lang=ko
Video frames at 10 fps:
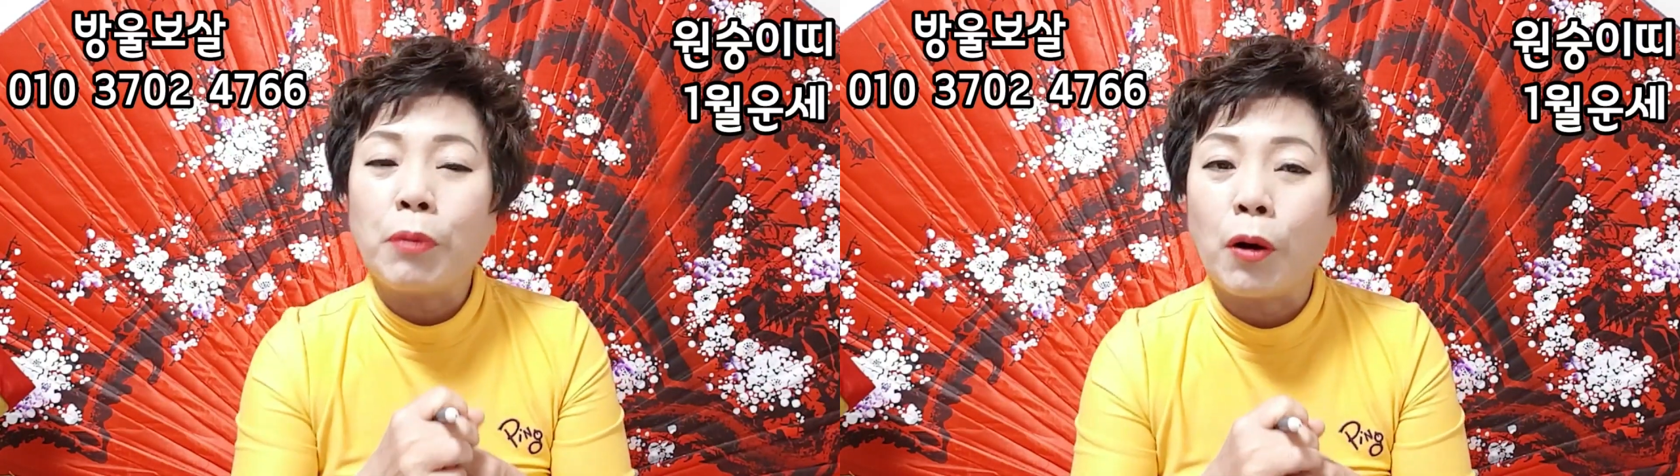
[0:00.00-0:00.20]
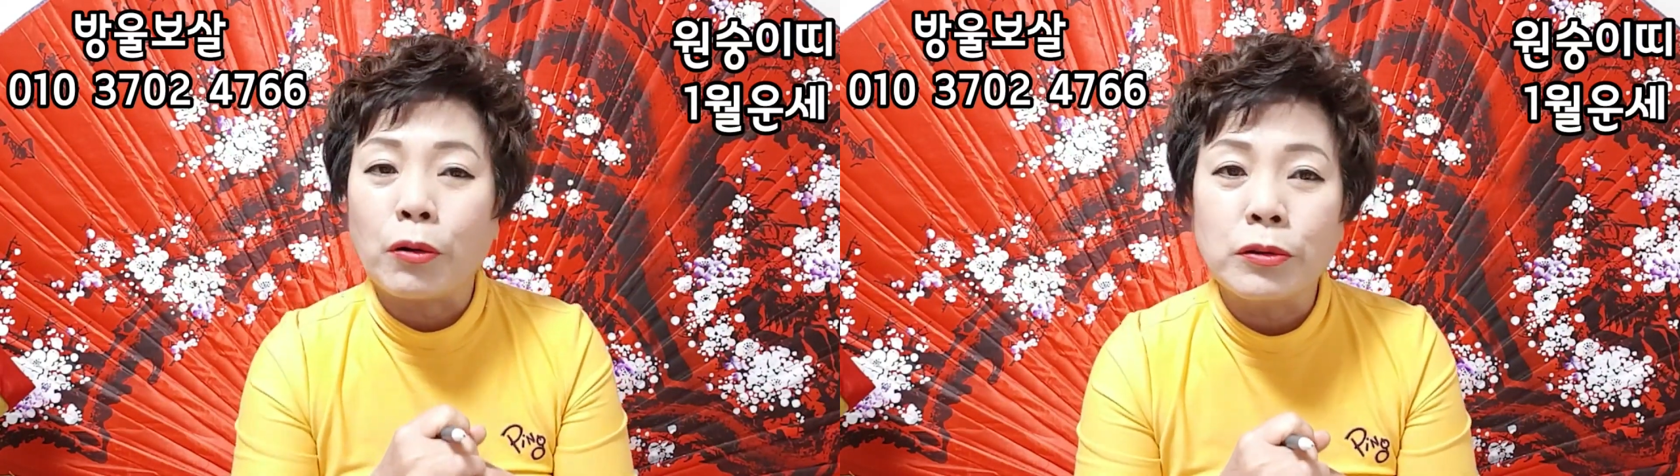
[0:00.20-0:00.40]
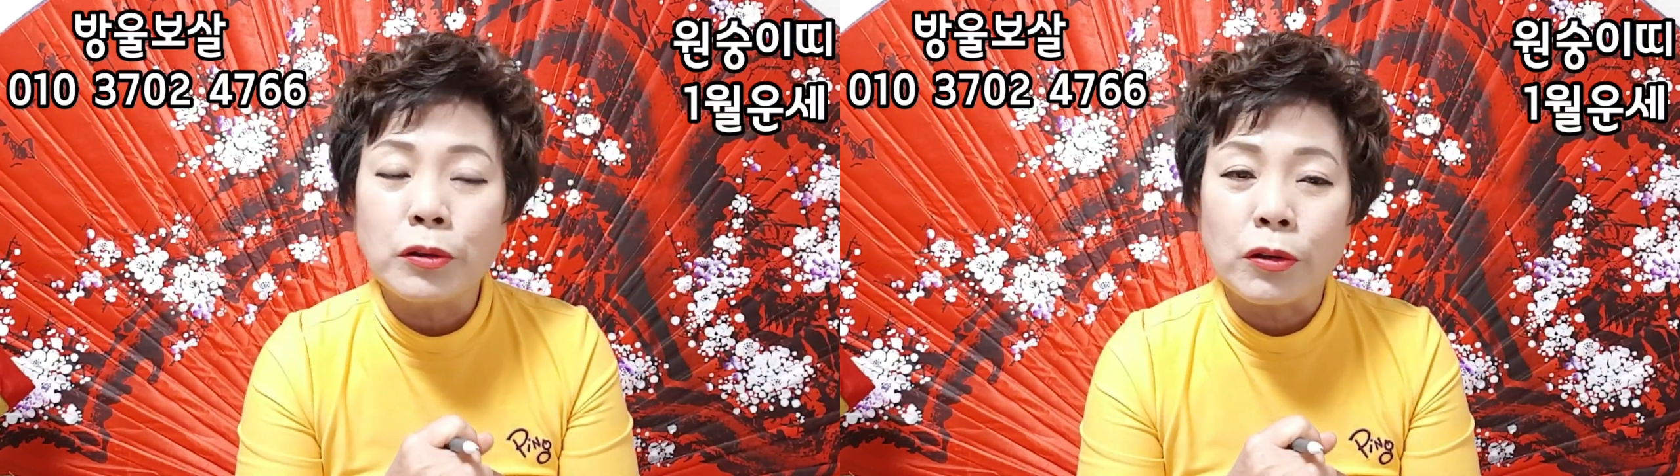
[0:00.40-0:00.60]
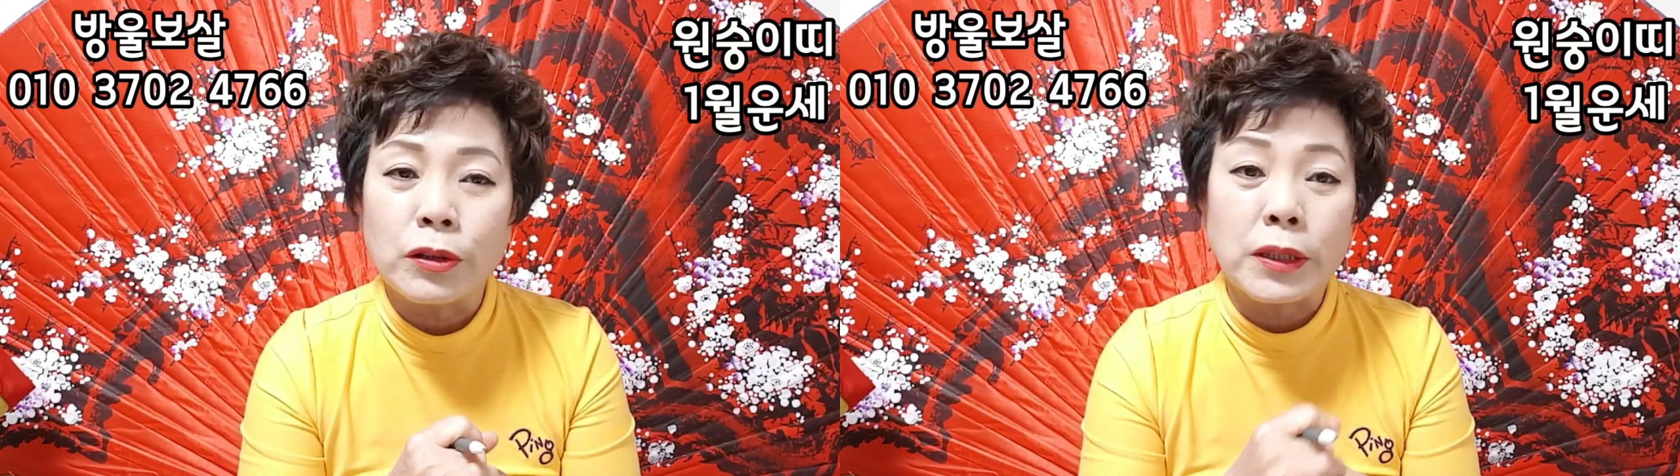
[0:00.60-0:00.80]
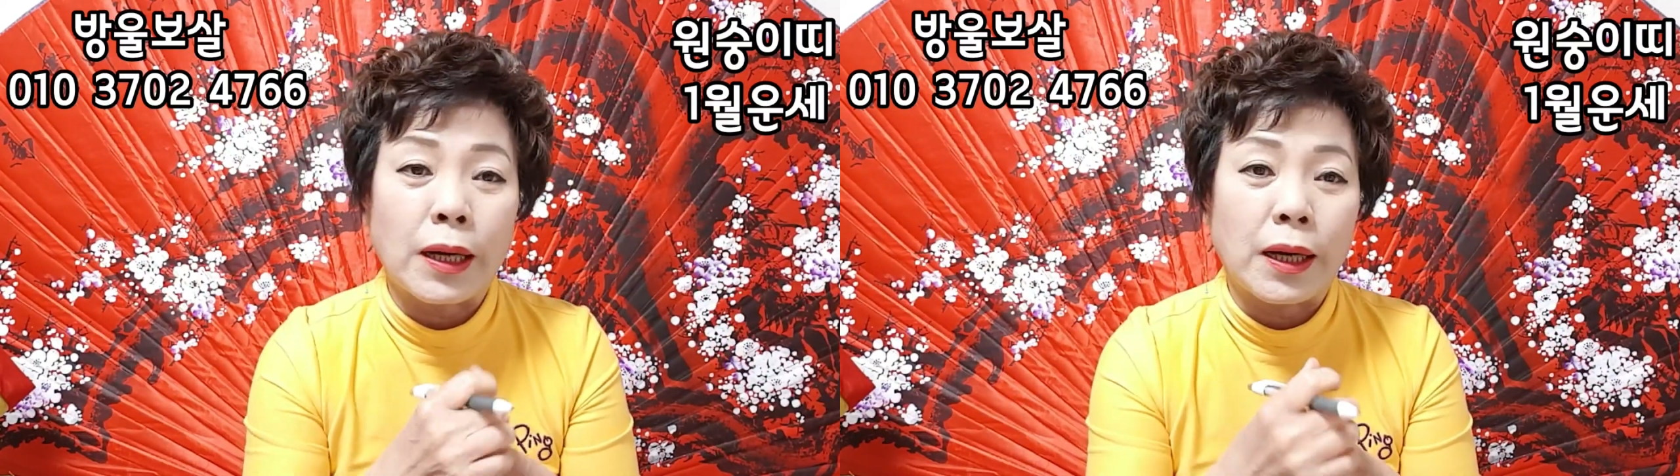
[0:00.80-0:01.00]
버는 거를
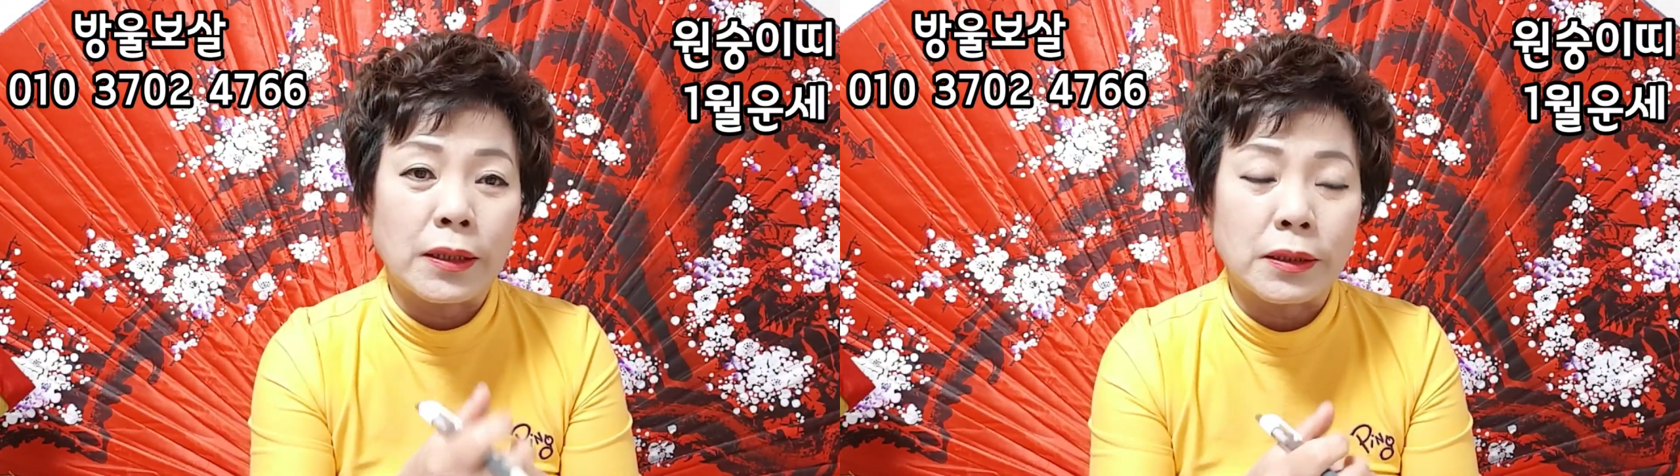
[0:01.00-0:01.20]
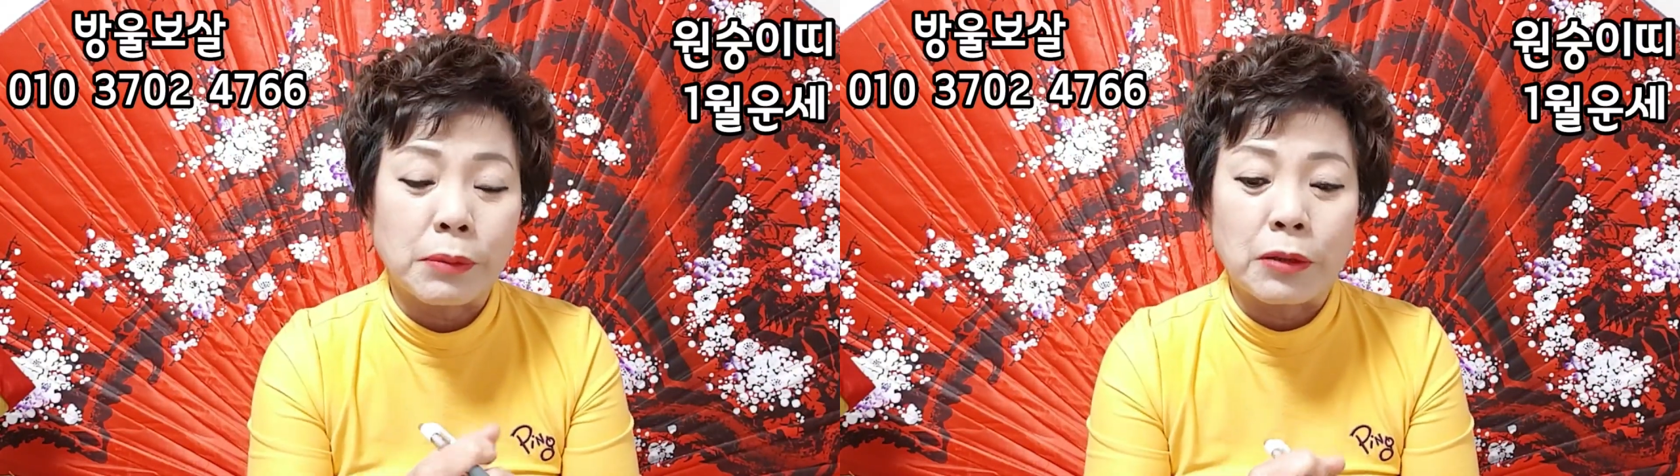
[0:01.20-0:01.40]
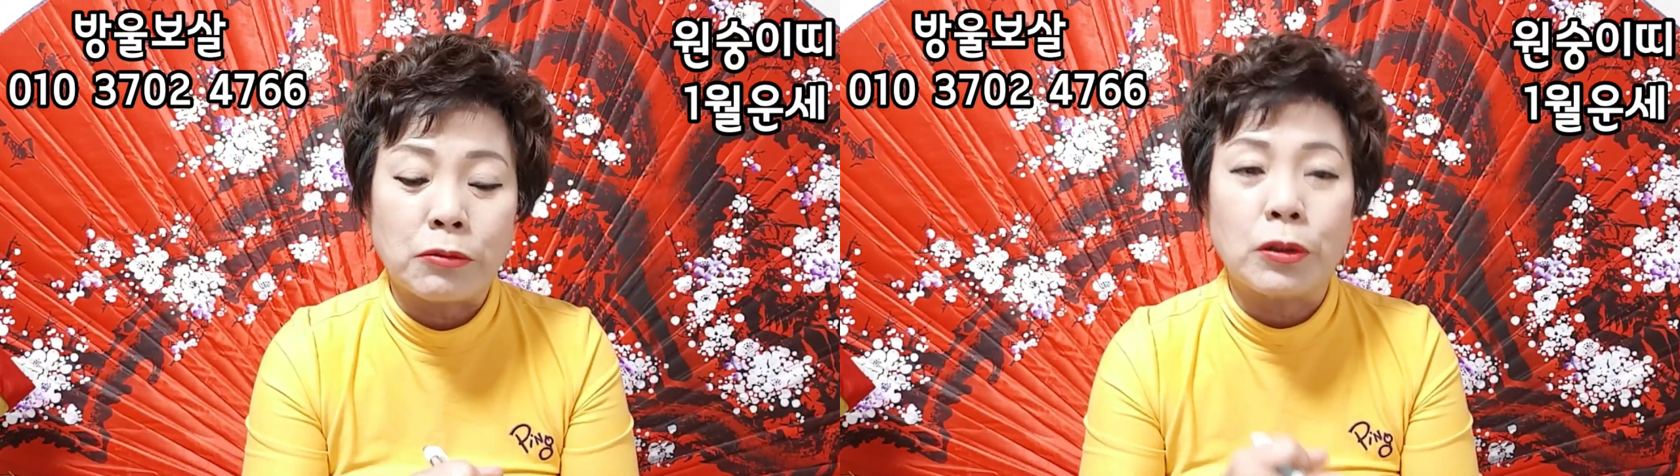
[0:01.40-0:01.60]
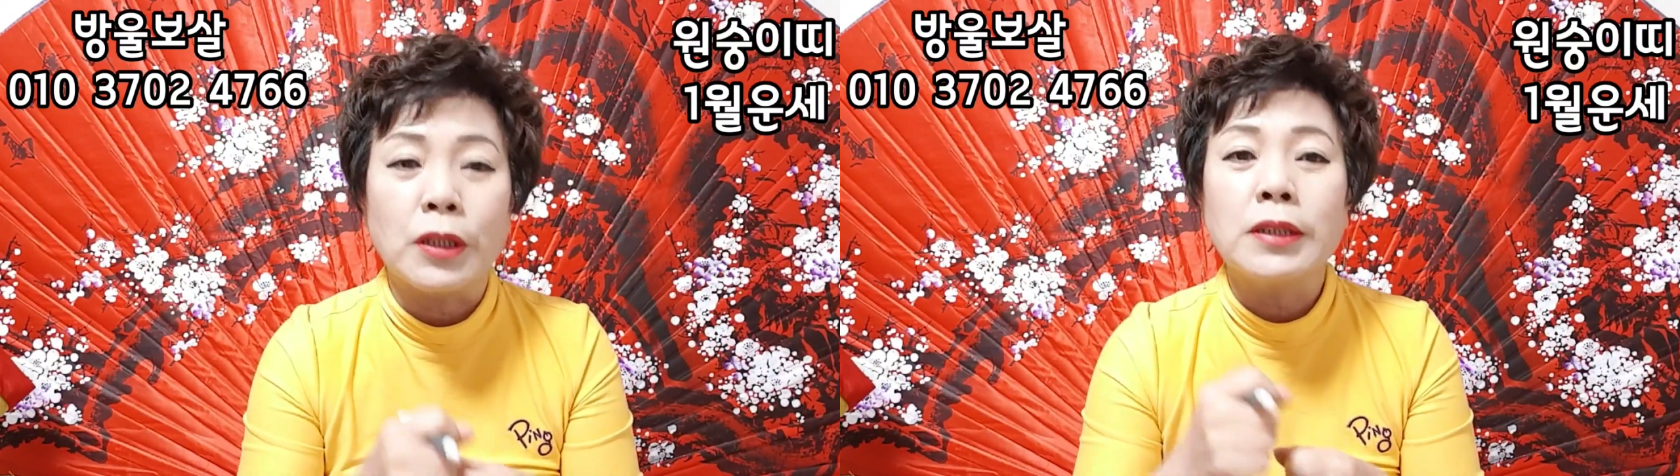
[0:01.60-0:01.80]
자랑하지 말고